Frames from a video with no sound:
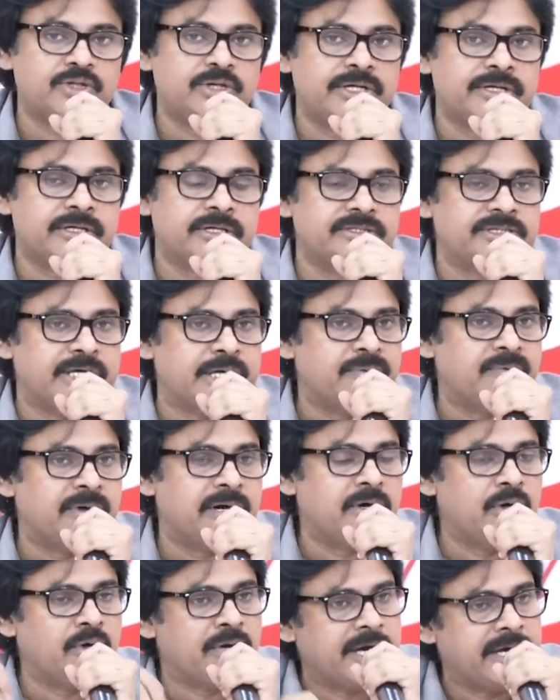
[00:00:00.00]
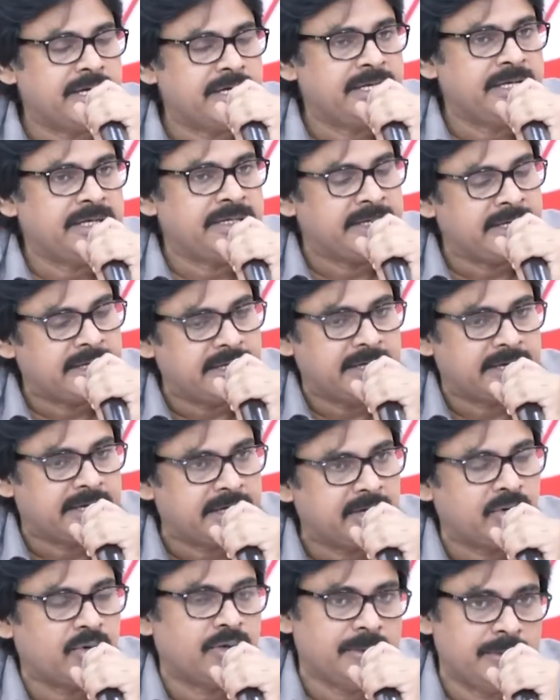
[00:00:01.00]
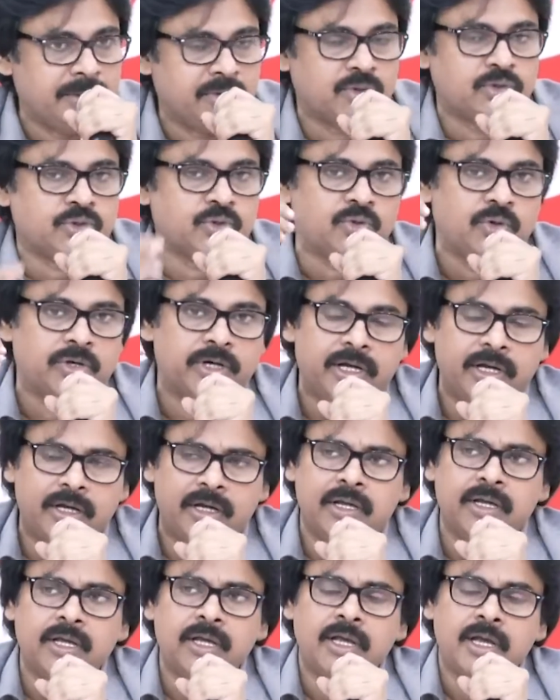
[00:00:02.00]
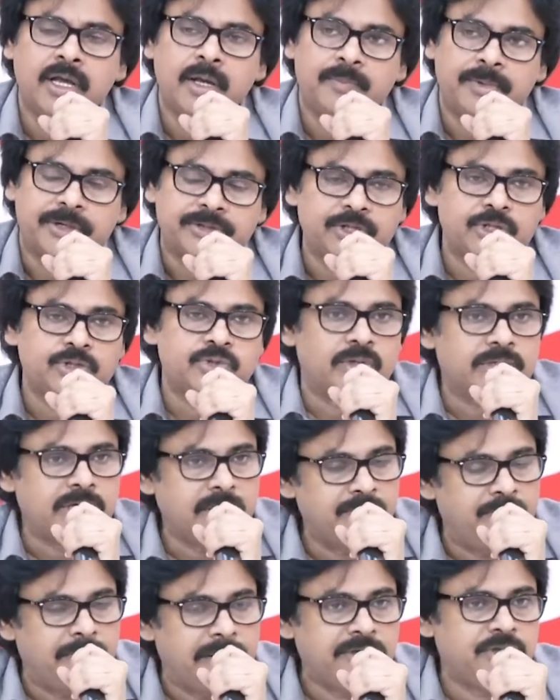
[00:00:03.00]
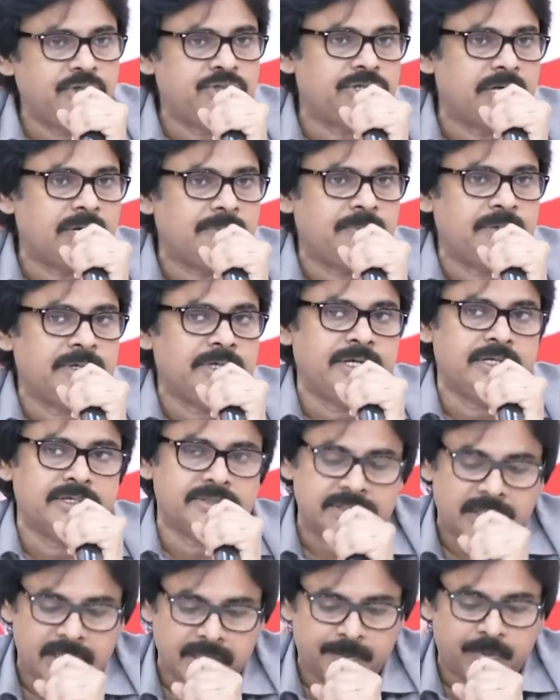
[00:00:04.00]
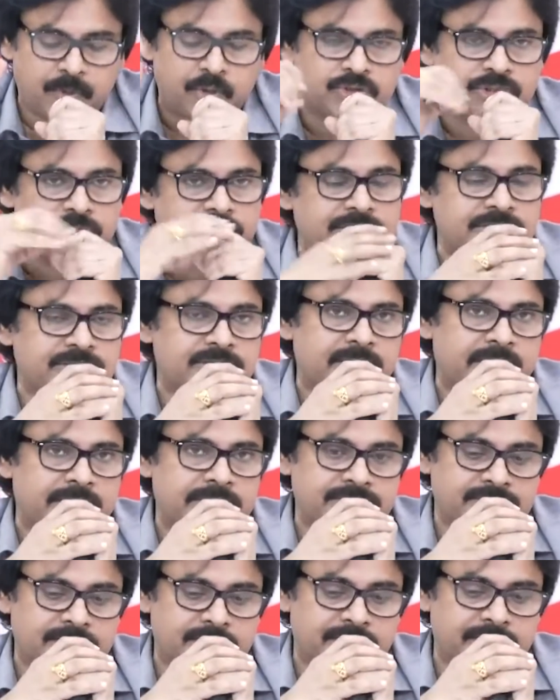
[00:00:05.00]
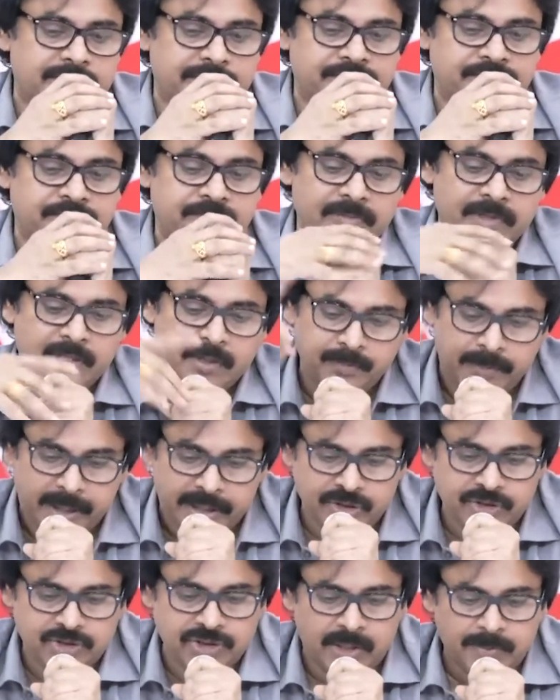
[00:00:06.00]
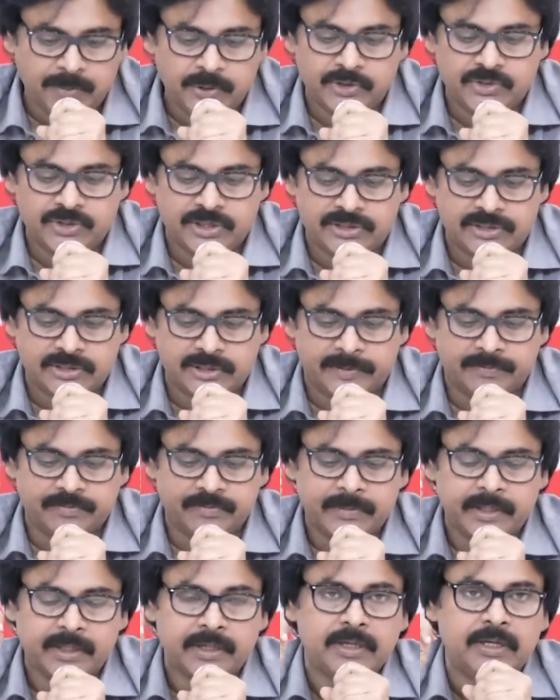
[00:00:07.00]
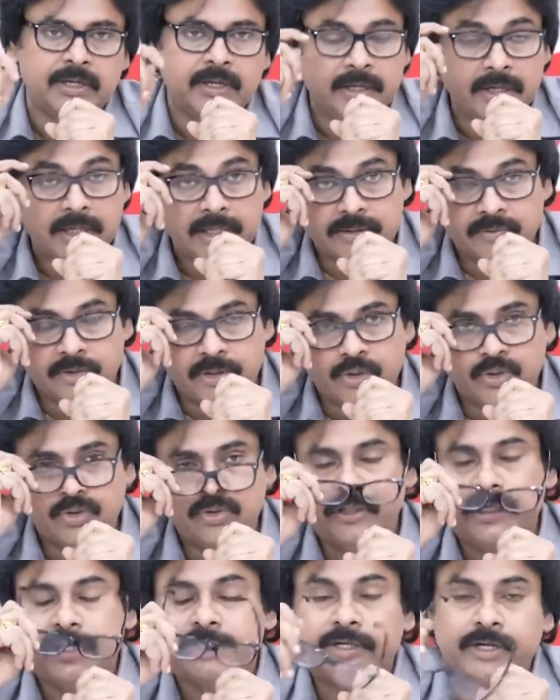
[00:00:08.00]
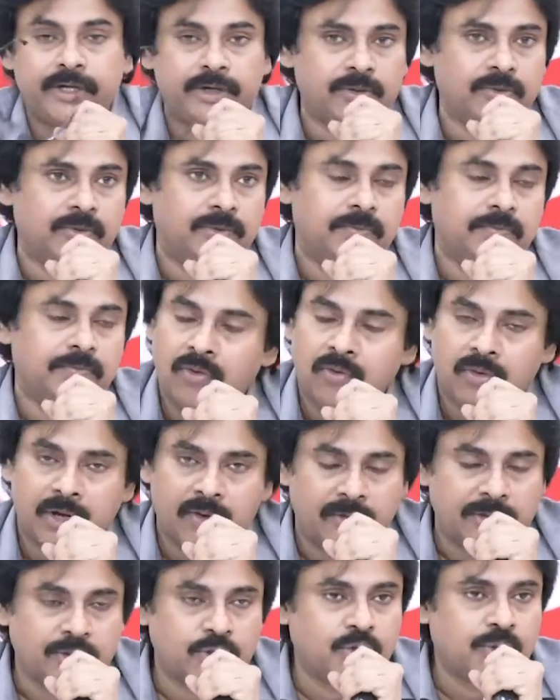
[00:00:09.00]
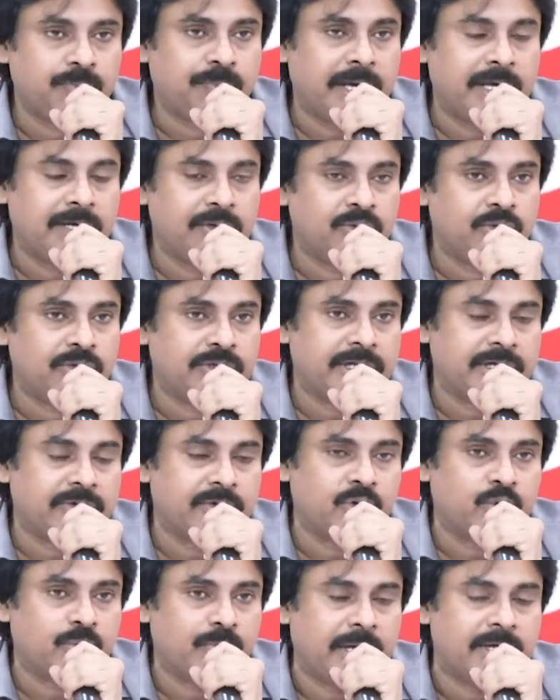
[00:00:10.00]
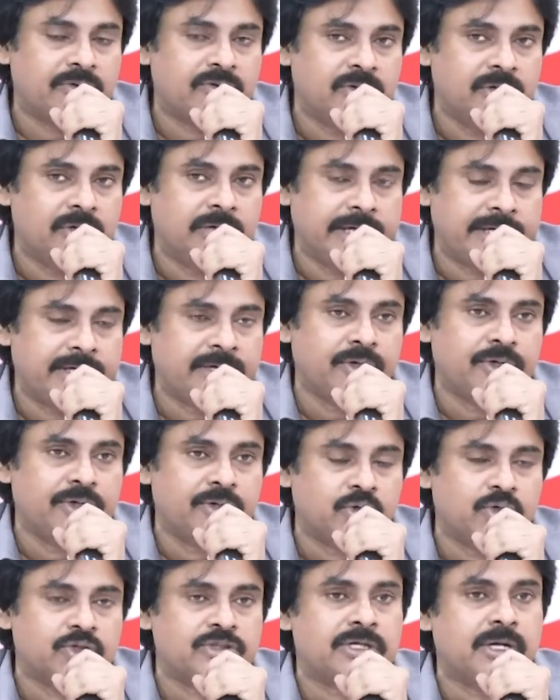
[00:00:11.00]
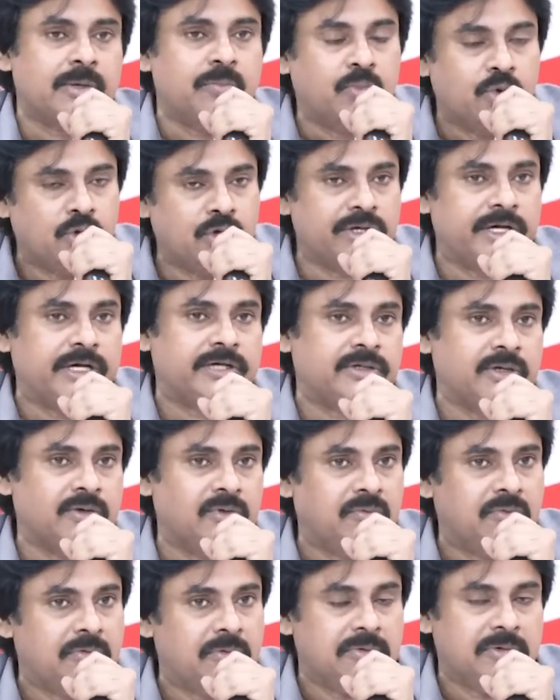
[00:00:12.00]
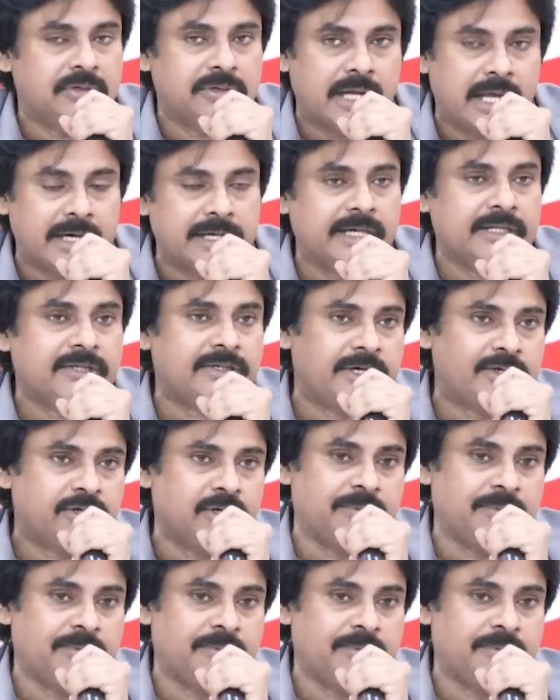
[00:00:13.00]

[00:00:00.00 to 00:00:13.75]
జరిగిన జనవాణిలో కానీ ఇక్కడ ఈరోజు కూడా ప్రతి చోట బెల్ట్ షాపుల్ని చాలా ప్రోత్సహిస్తున్నారని చెప్పి బెల్ట్ షాపులు వచ్చేసినాయి ఇదివరకు లిక్కరు ఒక వంద రూపాయలు నూట ఇరవై రూపాయలు లిక్కరు ఈ రోజున మూడు రెట్లు నాలుగైదు రెట్లు